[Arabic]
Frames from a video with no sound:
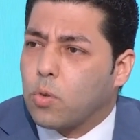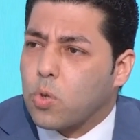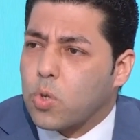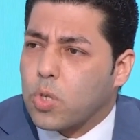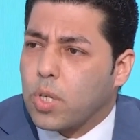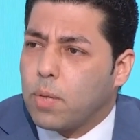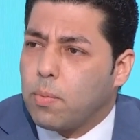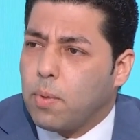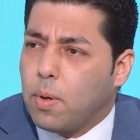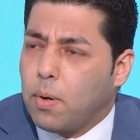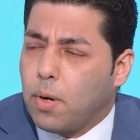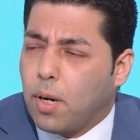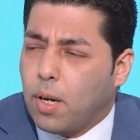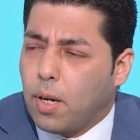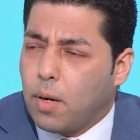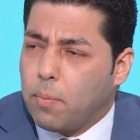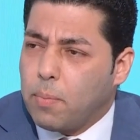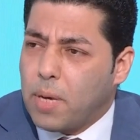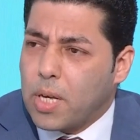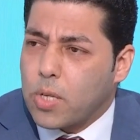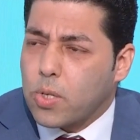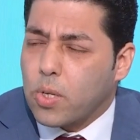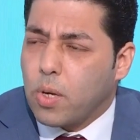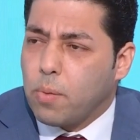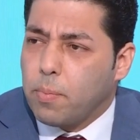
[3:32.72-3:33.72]
تصيب
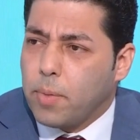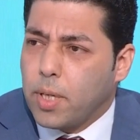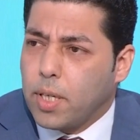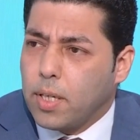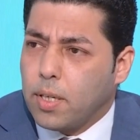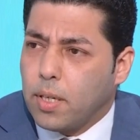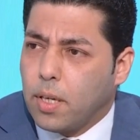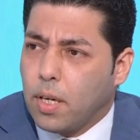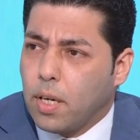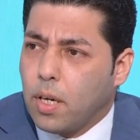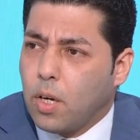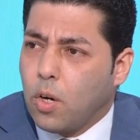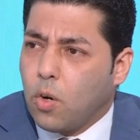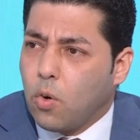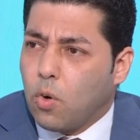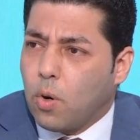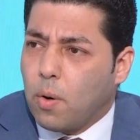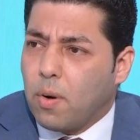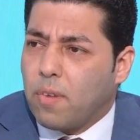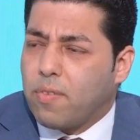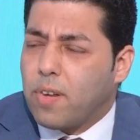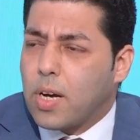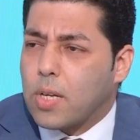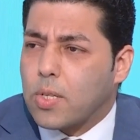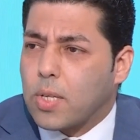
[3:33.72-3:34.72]
المعصمين
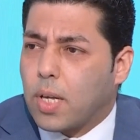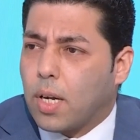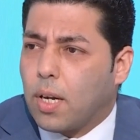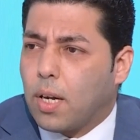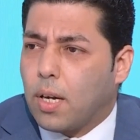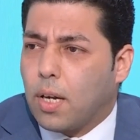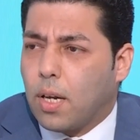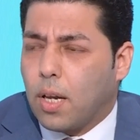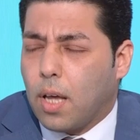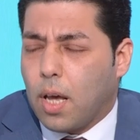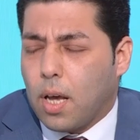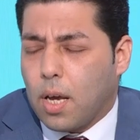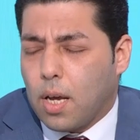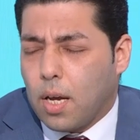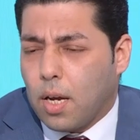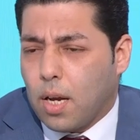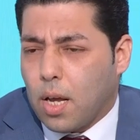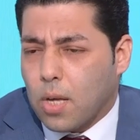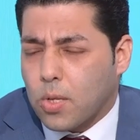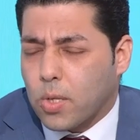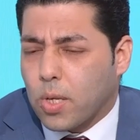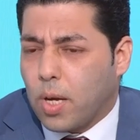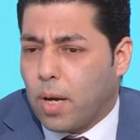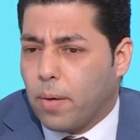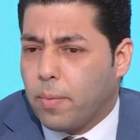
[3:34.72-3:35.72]
ومفاصل
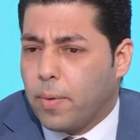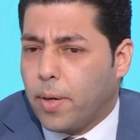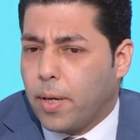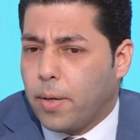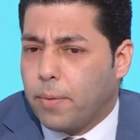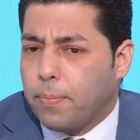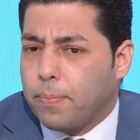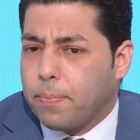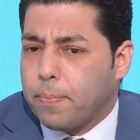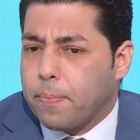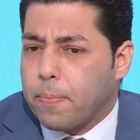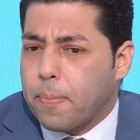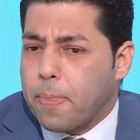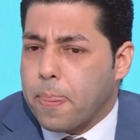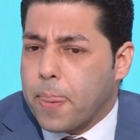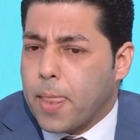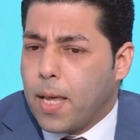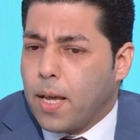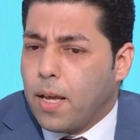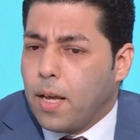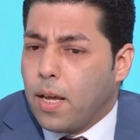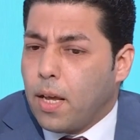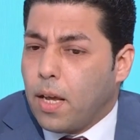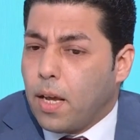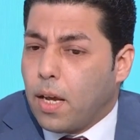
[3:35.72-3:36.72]
الاصابع
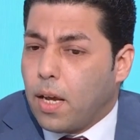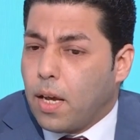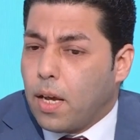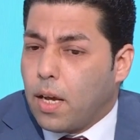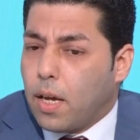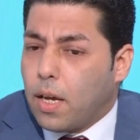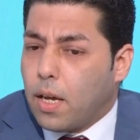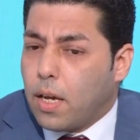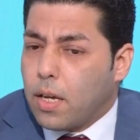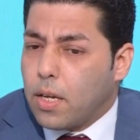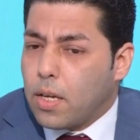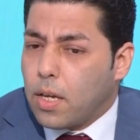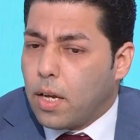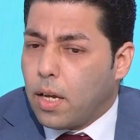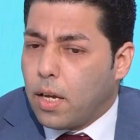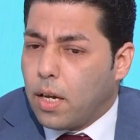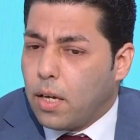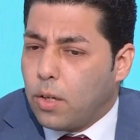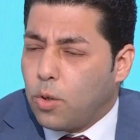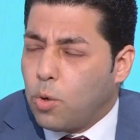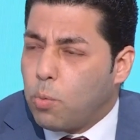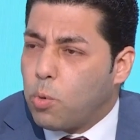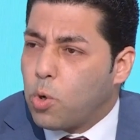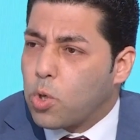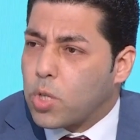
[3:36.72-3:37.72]
مم.
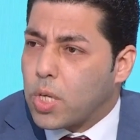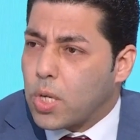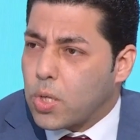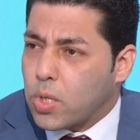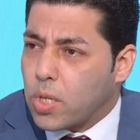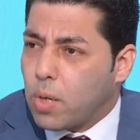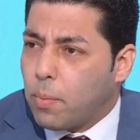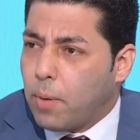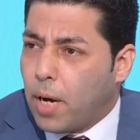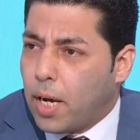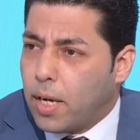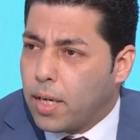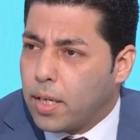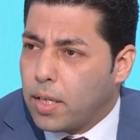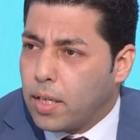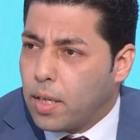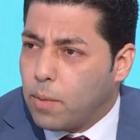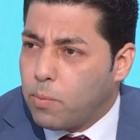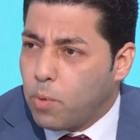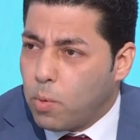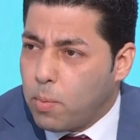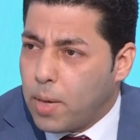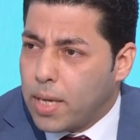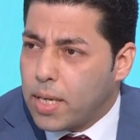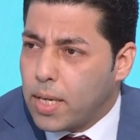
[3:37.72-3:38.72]
اليبوس
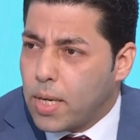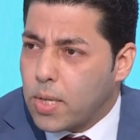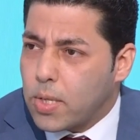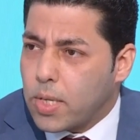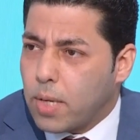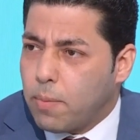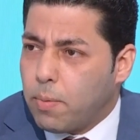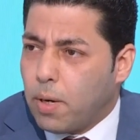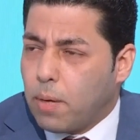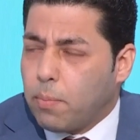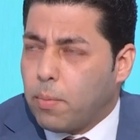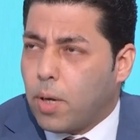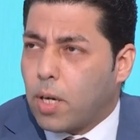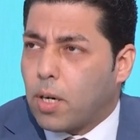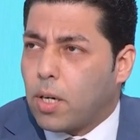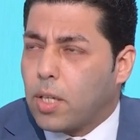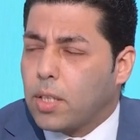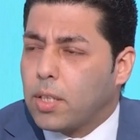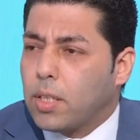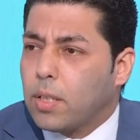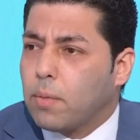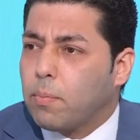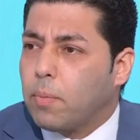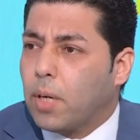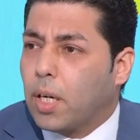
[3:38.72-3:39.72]
الصباحيه مميزه
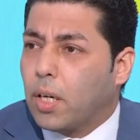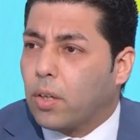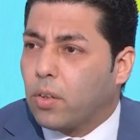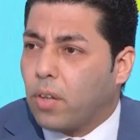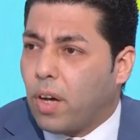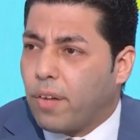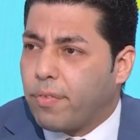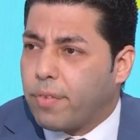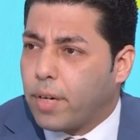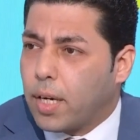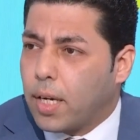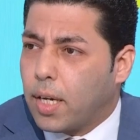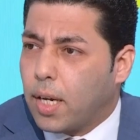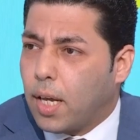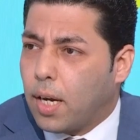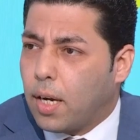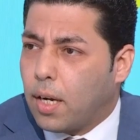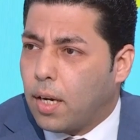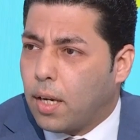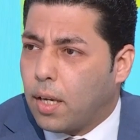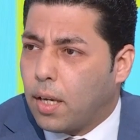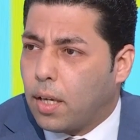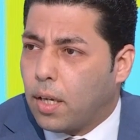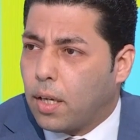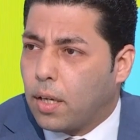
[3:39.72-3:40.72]
بالمرض بالاضافه الى
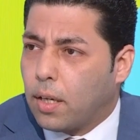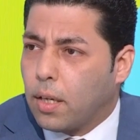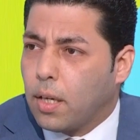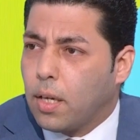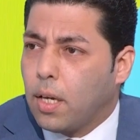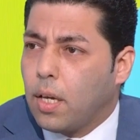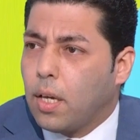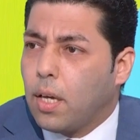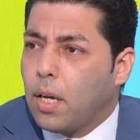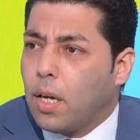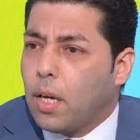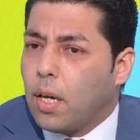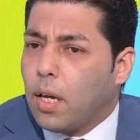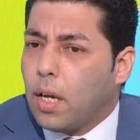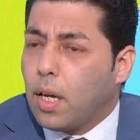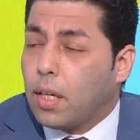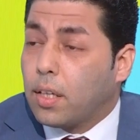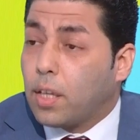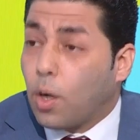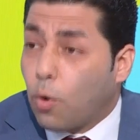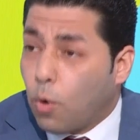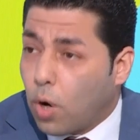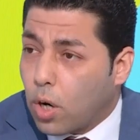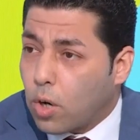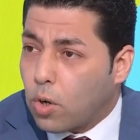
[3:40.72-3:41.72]

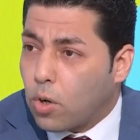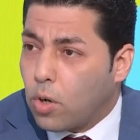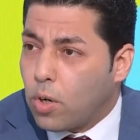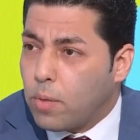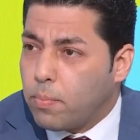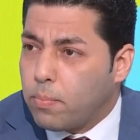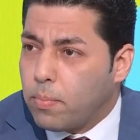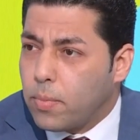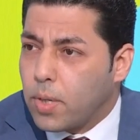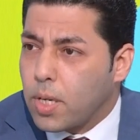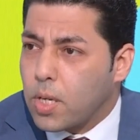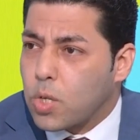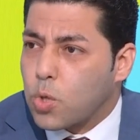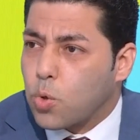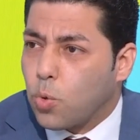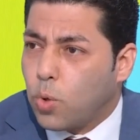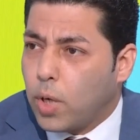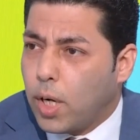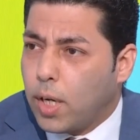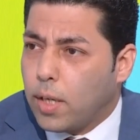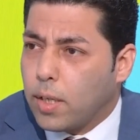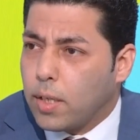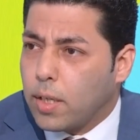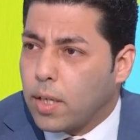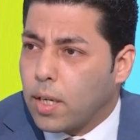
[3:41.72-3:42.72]
التورم
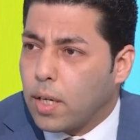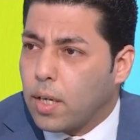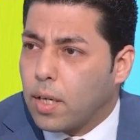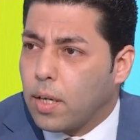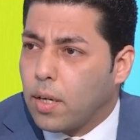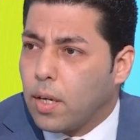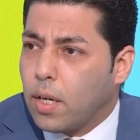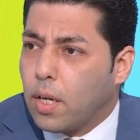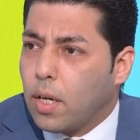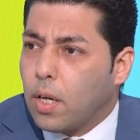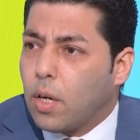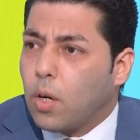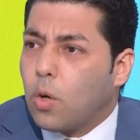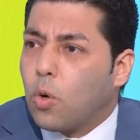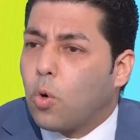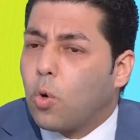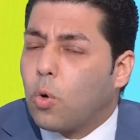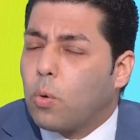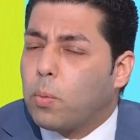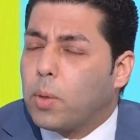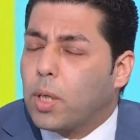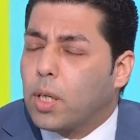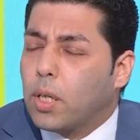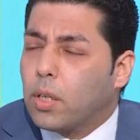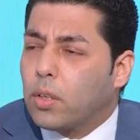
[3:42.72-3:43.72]
سويلنج
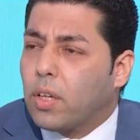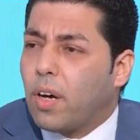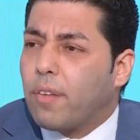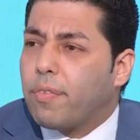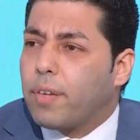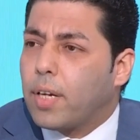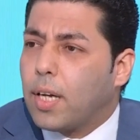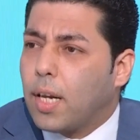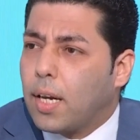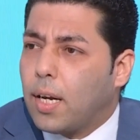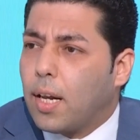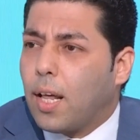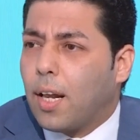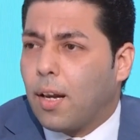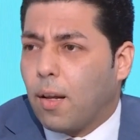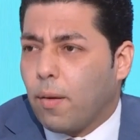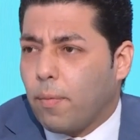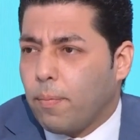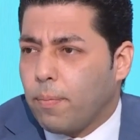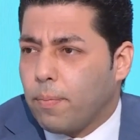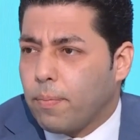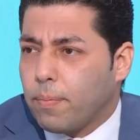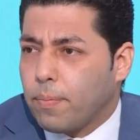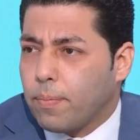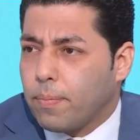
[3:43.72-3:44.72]
وبالاضافه الى
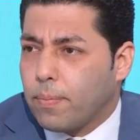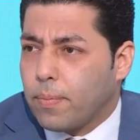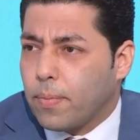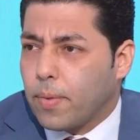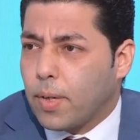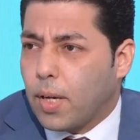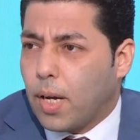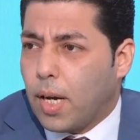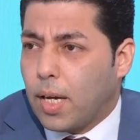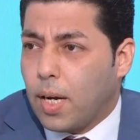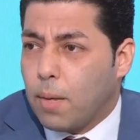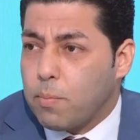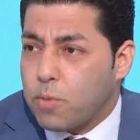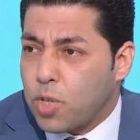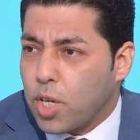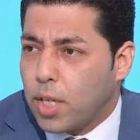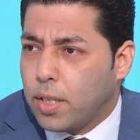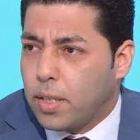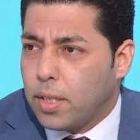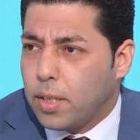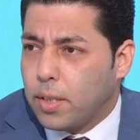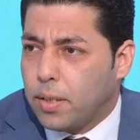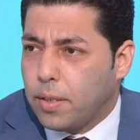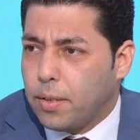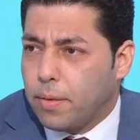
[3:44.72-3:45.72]
الالم الم
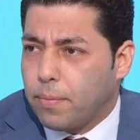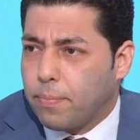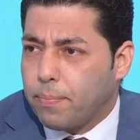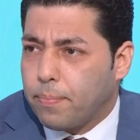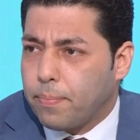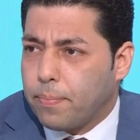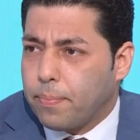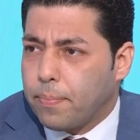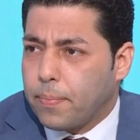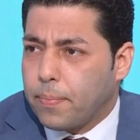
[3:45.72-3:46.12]
شديد